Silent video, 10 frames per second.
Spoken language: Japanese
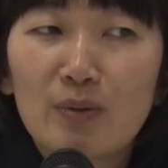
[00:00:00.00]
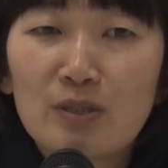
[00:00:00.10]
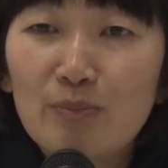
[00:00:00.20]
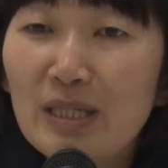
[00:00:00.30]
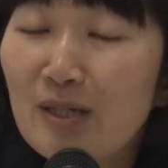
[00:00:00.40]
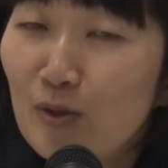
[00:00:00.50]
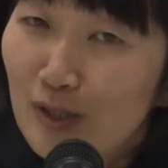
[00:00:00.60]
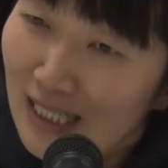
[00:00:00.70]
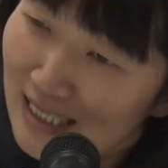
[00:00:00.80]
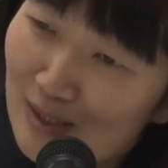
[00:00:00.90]
すみっこ
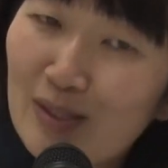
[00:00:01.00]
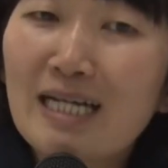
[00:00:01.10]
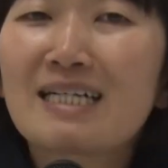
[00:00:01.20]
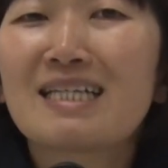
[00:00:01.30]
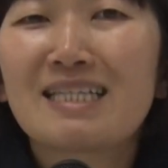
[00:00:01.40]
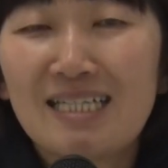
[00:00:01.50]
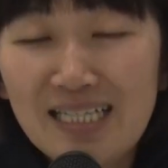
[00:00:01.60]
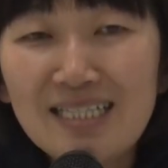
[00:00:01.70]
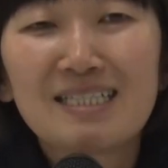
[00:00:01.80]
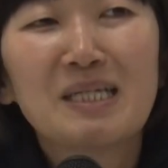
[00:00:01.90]
暮らし」のなんかだったり